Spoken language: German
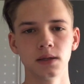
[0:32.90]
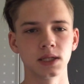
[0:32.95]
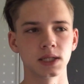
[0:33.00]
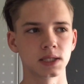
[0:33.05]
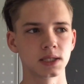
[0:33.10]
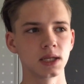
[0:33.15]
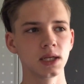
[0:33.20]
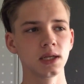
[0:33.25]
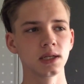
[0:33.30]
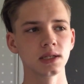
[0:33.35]

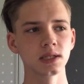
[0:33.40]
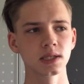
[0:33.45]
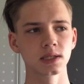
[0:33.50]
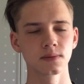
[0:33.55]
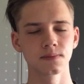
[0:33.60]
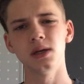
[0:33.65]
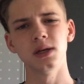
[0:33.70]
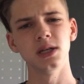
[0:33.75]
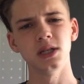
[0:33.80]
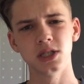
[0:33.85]
Das Ding
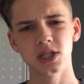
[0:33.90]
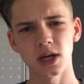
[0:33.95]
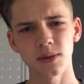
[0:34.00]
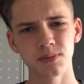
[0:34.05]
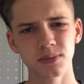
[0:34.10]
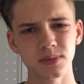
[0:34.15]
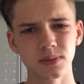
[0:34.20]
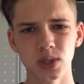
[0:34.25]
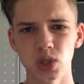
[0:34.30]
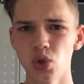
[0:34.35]
ist, ich habe
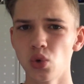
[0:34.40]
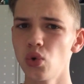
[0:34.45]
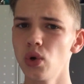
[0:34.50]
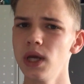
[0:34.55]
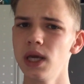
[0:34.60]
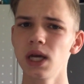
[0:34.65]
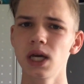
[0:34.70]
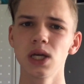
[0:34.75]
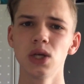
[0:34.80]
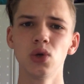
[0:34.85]
so
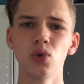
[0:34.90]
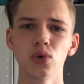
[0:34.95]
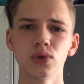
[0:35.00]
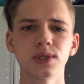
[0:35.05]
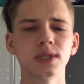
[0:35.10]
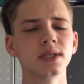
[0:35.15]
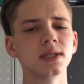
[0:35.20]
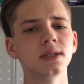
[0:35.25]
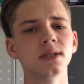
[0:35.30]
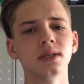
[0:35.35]

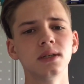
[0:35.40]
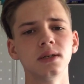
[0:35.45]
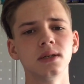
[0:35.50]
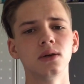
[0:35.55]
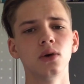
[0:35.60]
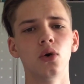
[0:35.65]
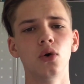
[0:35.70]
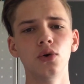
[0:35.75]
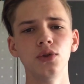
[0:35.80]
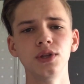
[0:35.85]
ehrenlose
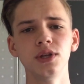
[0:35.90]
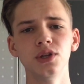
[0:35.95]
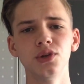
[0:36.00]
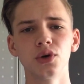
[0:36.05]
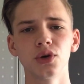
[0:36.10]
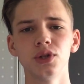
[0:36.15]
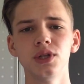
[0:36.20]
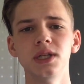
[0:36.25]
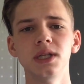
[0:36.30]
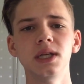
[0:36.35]
Hunde
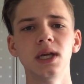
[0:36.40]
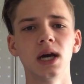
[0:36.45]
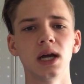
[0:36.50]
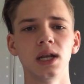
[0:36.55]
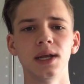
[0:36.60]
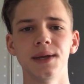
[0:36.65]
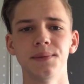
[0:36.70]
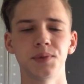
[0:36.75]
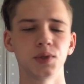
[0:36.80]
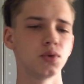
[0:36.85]
noch nie
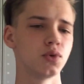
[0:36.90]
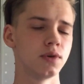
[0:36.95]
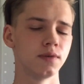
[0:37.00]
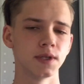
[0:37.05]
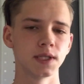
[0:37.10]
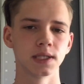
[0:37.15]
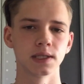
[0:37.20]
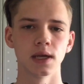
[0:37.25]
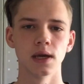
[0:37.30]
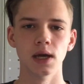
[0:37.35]
erlebt. Ohne
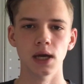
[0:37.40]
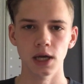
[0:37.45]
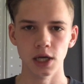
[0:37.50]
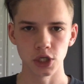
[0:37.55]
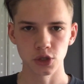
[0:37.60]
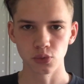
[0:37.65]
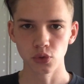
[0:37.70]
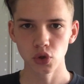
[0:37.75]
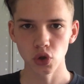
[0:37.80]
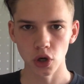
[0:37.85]
Witz.
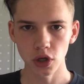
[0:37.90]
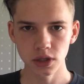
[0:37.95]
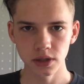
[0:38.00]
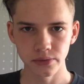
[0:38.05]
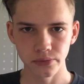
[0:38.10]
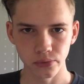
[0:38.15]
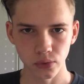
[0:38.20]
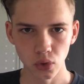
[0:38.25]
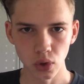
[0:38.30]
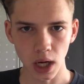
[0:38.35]
Ich wurde heute
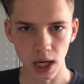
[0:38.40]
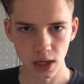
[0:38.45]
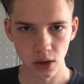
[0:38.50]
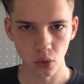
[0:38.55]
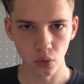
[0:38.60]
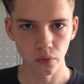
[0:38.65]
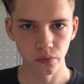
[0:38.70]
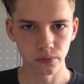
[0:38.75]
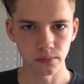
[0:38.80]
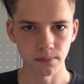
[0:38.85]
früh
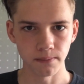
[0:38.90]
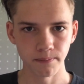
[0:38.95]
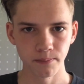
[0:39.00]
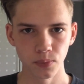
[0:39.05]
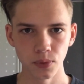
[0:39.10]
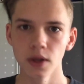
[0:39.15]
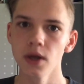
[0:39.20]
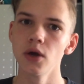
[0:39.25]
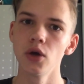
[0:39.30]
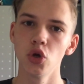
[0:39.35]
angerufen.
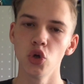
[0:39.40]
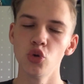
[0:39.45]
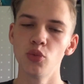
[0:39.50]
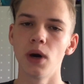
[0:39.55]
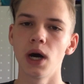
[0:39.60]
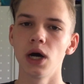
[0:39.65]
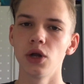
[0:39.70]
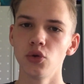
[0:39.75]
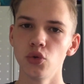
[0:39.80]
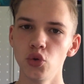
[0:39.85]

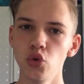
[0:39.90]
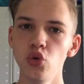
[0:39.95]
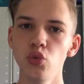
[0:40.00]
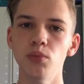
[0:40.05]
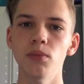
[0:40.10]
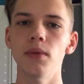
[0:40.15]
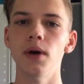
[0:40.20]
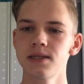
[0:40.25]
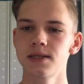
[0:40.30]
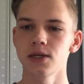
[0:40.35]
Über
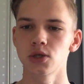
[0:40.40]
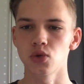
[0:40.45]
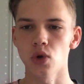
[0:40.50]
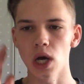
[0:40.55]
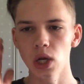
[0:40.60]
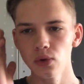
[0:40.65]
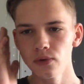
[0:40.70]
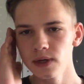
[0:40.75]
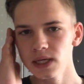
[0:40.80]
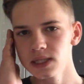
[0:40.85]
anonym. Ich sag so,
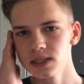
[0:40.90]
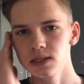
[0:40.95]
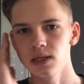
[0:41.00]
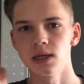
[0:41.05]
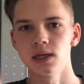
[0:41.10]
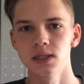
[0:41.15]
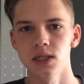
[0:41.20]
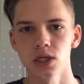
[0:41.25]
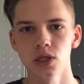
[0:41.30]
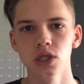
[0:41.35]
hallo, wer ist da?
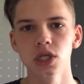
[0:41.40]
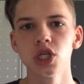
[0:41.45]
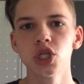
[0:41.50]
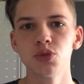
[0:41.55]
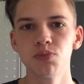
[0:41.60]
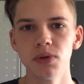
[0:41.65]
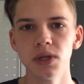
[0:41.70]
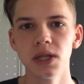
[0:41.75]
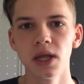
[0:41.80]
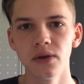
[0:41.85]
Er sagt,
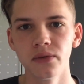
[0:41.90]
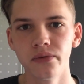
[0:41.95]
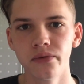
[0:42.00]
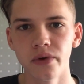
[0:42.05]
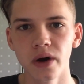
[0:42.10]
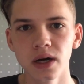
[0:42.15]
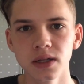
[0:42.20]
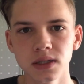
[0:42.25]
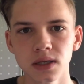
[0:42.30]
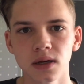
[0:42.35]
ich bin dein
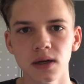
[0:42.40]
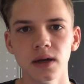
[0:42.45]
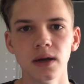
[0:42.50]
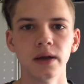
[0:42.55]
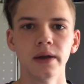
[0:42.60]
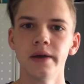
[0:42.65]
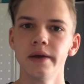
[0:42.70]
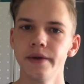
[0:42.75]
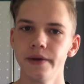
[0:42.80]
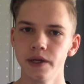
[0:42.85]
Vater.
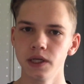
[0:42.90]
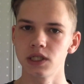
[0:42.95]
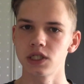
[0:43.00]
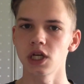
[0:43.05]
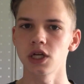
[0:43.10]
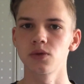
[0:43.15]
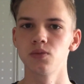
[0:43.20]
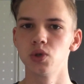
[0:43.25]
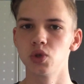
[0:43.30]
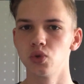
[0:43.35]
Ich
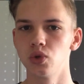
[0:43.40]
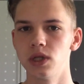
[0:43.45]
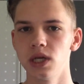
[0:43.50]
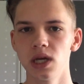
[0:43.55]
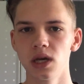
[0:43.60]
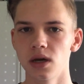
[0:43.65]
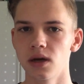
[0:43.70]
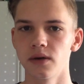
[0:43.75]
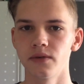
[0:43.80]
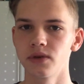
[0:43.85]
dachte mir so,
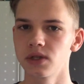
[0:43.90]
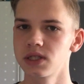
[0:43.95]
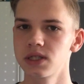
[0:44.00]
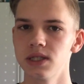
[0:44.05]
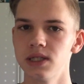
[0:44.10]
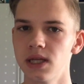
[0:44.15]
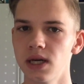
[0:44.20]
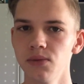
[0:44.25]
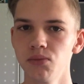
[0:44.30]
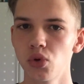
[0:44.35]
Digga, was ist
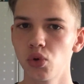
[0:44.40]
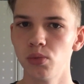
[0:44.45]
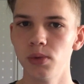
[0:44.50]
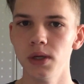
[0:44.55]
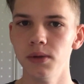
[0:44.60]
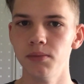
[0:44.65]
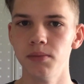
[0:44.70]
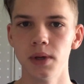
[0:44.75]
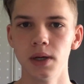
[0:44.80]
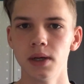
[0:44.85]
denn dein
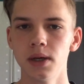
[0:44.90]
Problem?